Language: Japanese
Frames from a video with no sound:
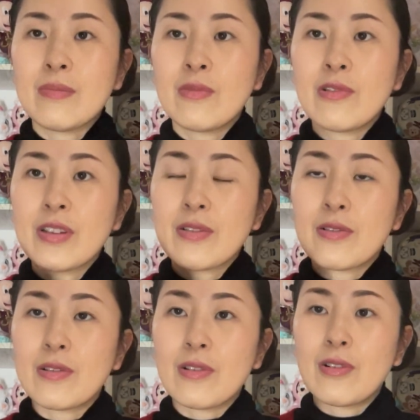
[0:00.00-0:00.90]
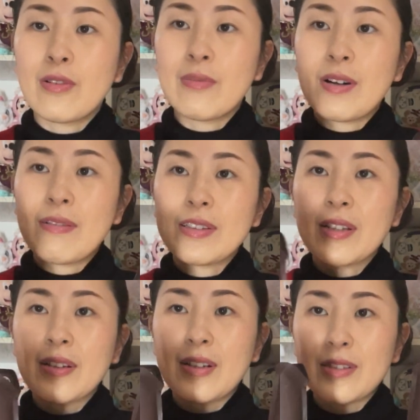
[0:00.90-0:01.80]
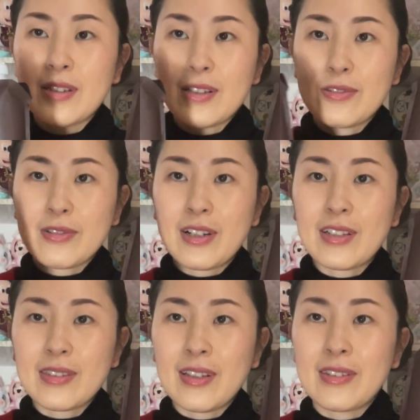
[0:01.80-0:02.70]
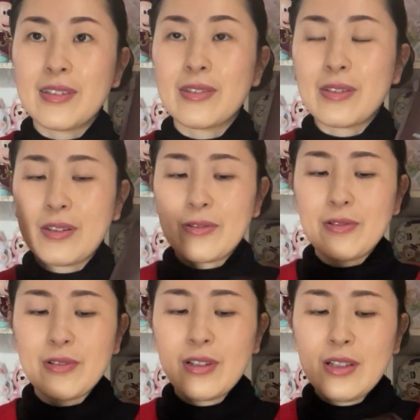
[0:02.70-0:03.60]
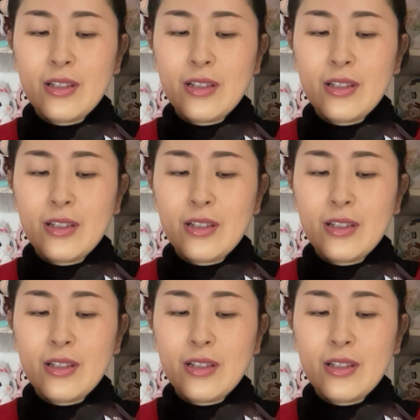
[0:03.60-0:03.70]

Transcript: もう一個ほんまはでかいサイズがあったんですけど